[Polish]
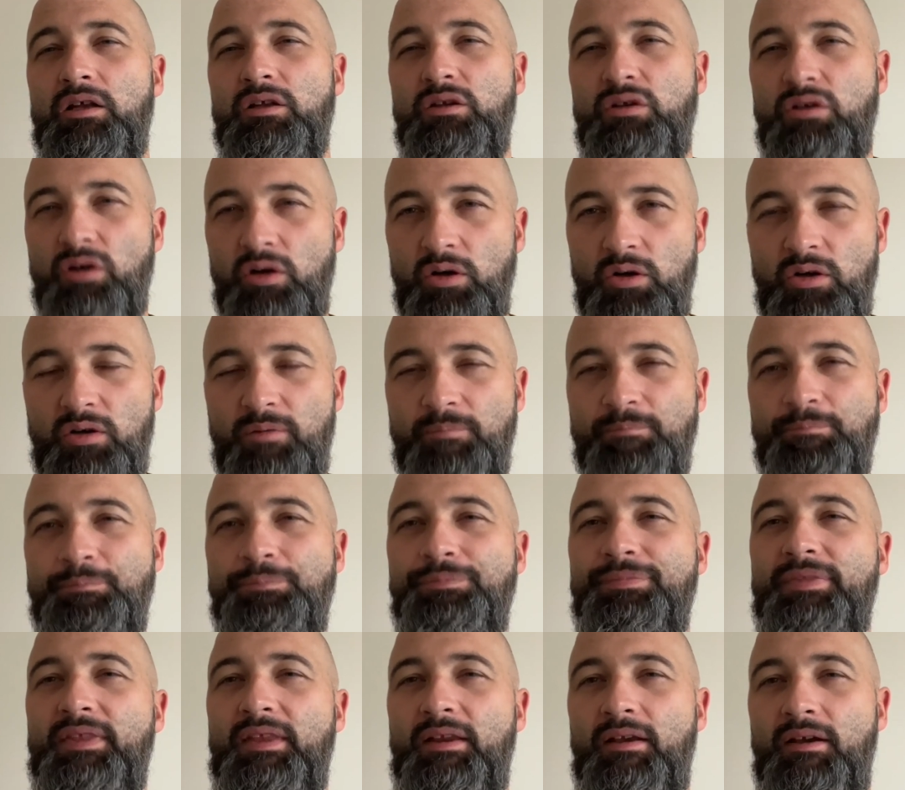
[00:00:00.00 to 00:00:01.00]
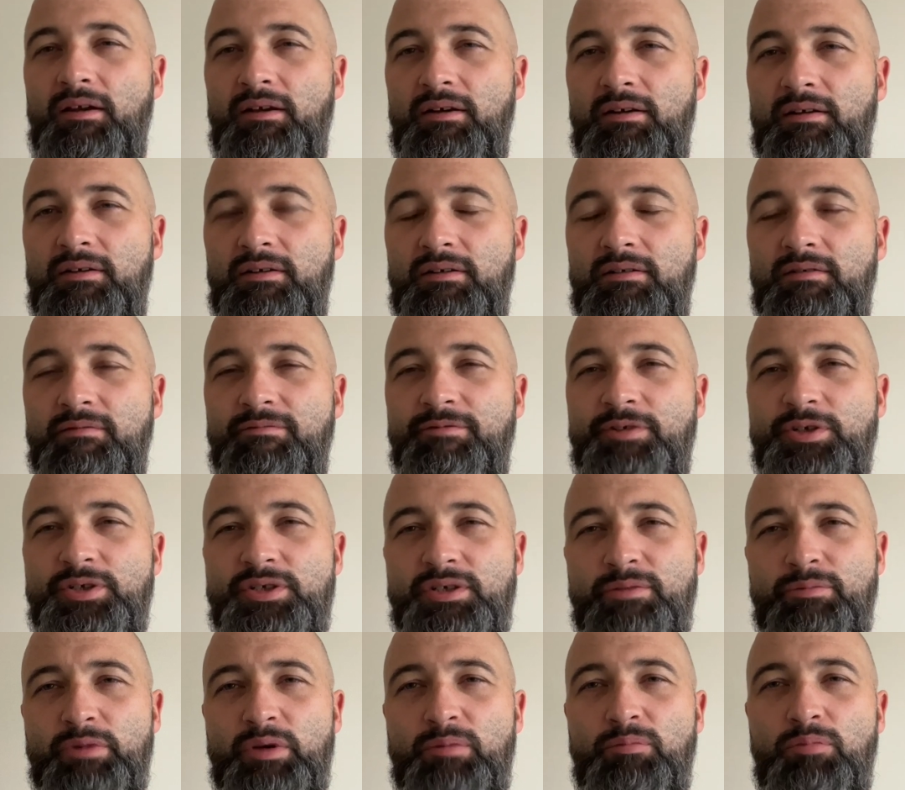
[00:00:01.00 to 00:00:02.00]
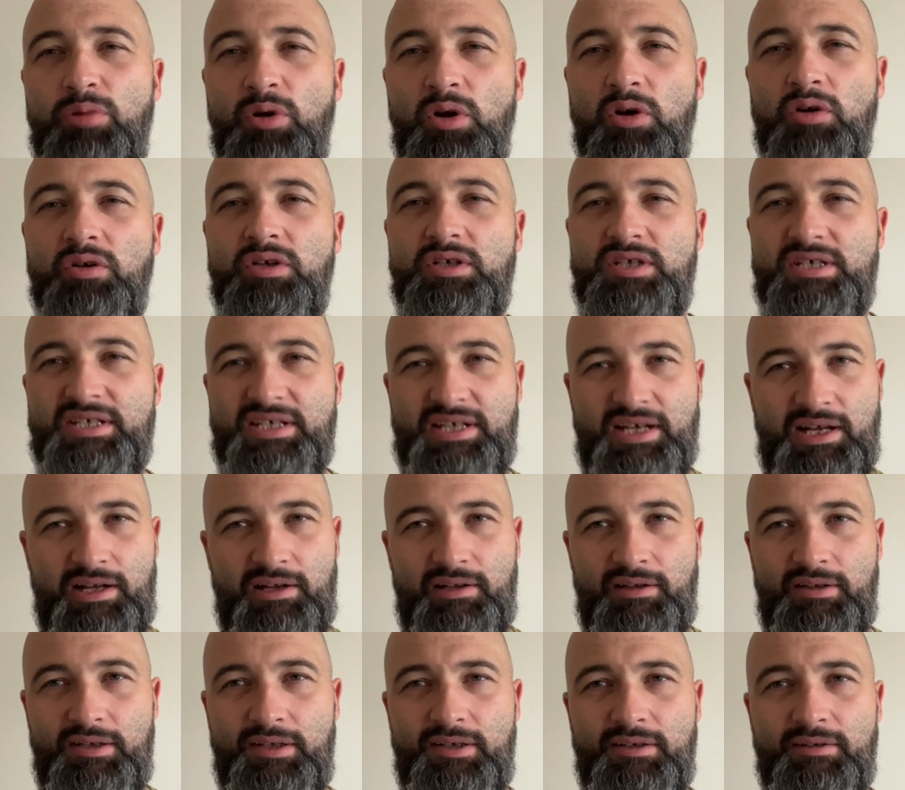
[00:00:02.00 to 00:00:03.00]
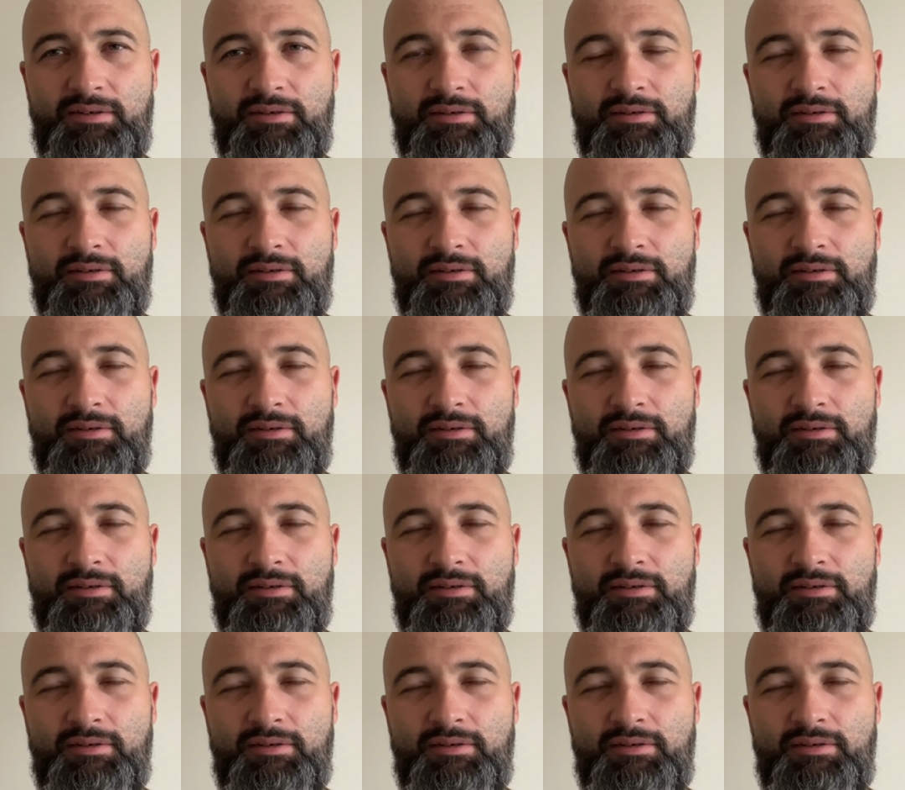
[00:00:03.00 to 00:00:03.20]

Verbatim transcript: to e, widzimy bloki skalne,